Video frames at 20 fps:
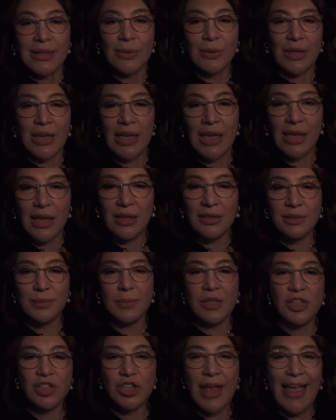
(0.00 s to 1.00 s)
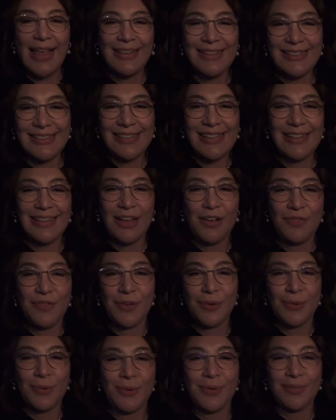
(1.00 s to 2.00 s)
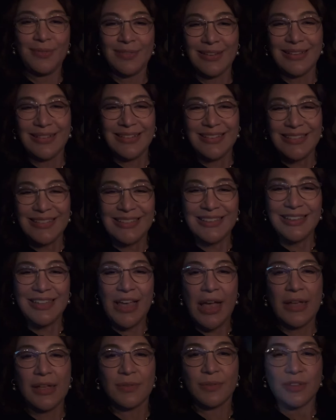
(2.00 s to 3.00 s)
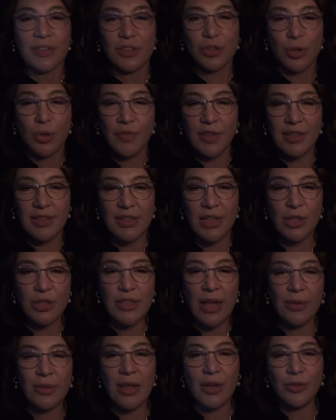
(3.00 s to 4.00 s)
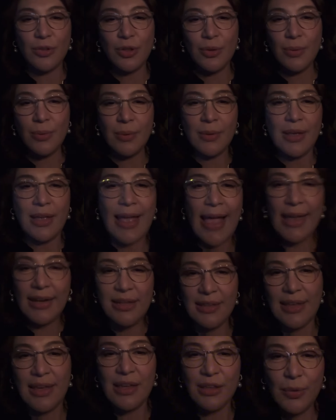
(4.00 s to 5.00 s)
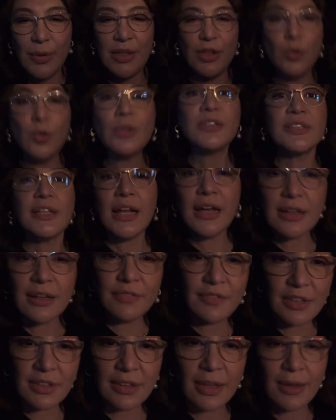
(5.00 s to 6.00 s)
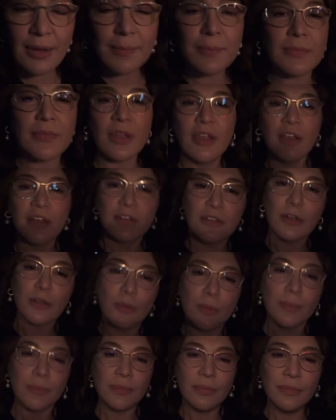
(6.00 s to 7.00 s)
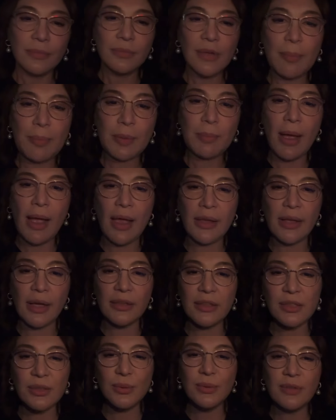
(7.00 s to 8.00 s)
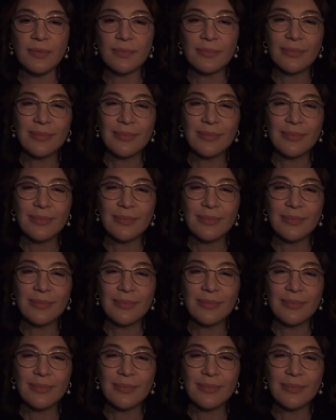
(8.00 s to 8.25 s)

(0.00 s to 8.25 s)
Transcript: Okay, it's me, Shally. See, love you. Yan, si Jovi the Singer, shout out you. Ali, Thea, Tony, toad silang Cavite. Naku, kapitbahay na kita soon.